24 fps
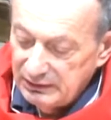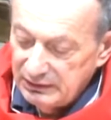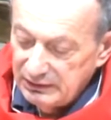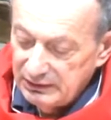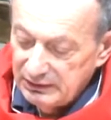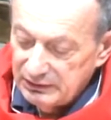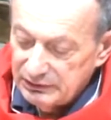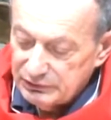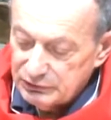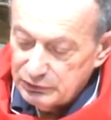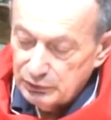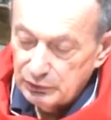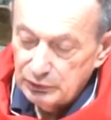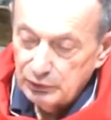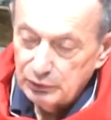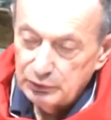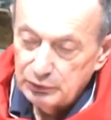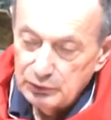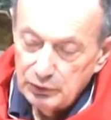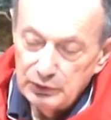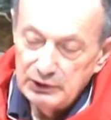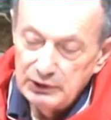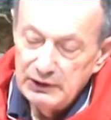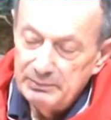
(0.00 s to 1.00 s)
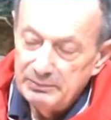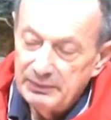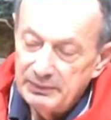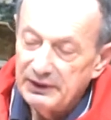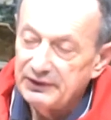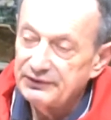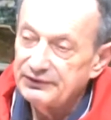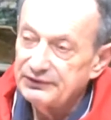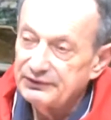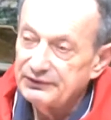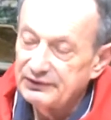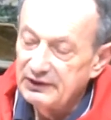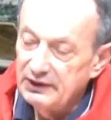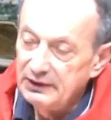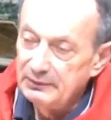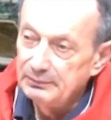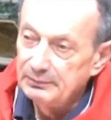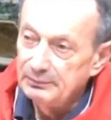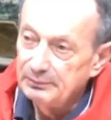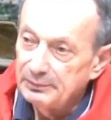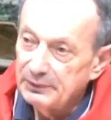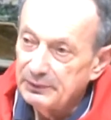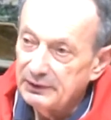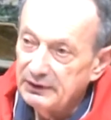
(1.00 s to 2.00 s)
Sono doni per
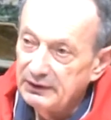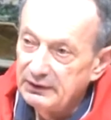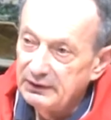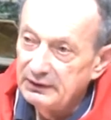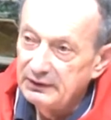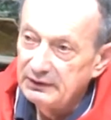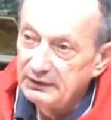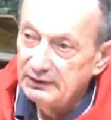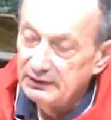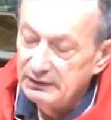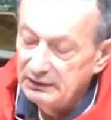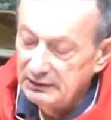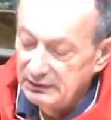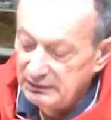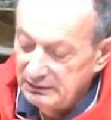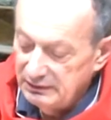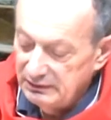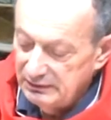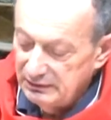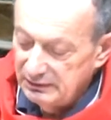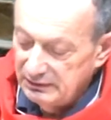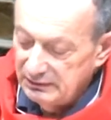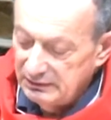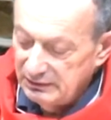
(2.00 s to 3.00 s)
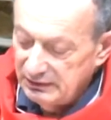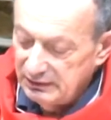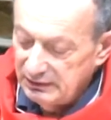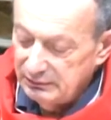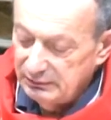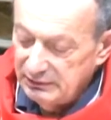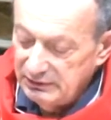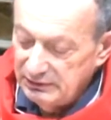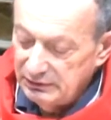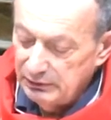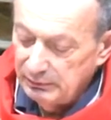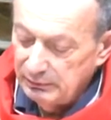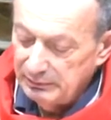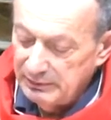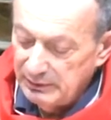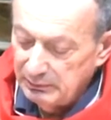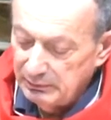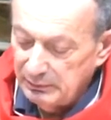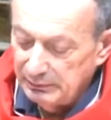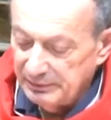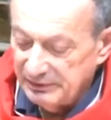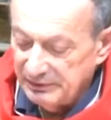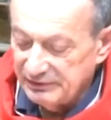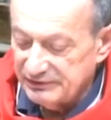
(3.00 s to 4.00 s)
sempre e quindi dobbiamo
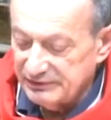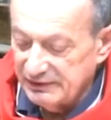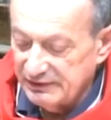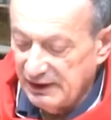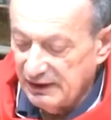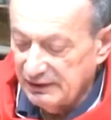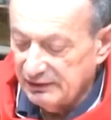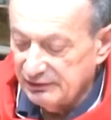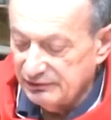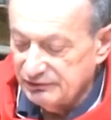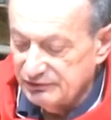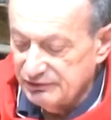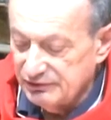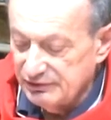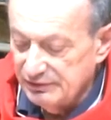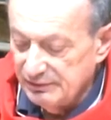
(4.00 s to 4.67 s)
pensarci.